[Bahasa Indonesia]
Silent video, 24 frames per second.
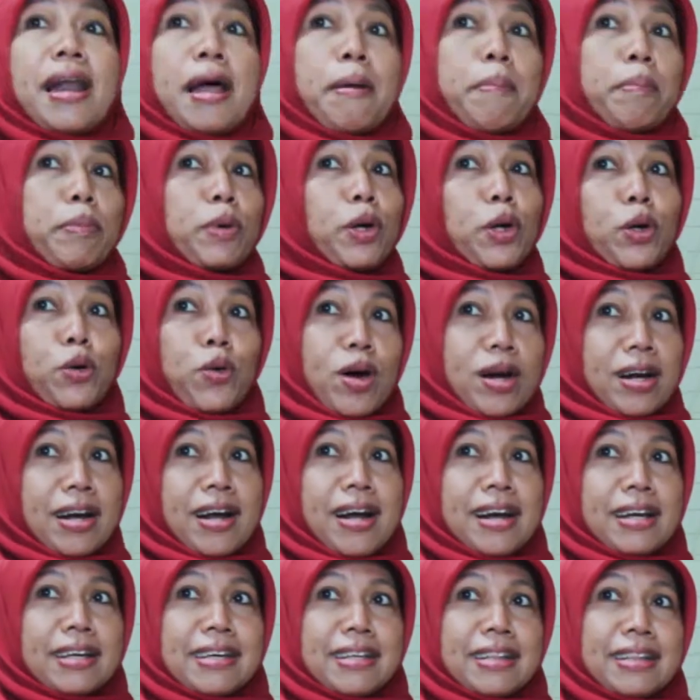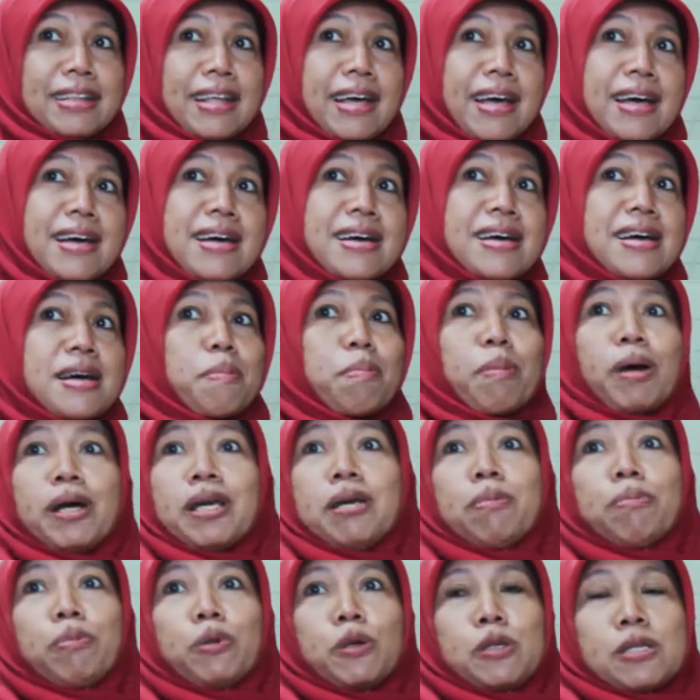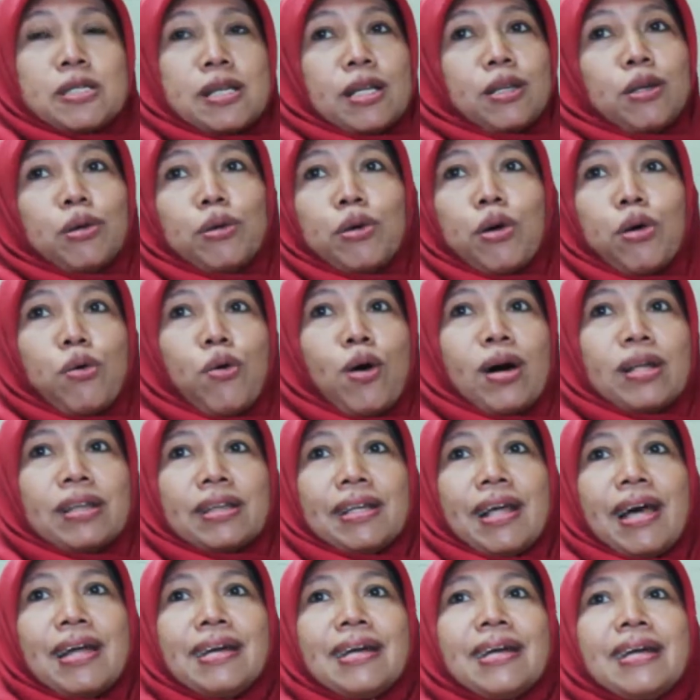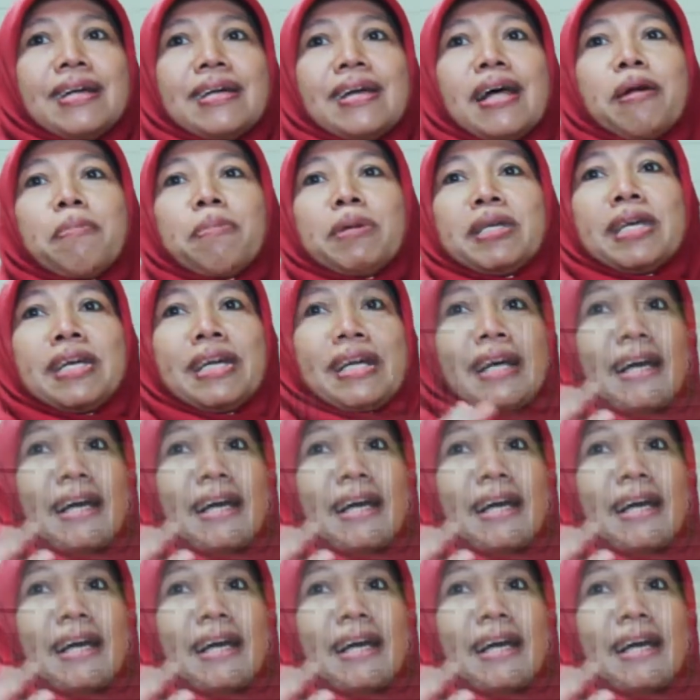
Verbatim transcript: dalam keluarga kita, menghimpun satu kekuatan dan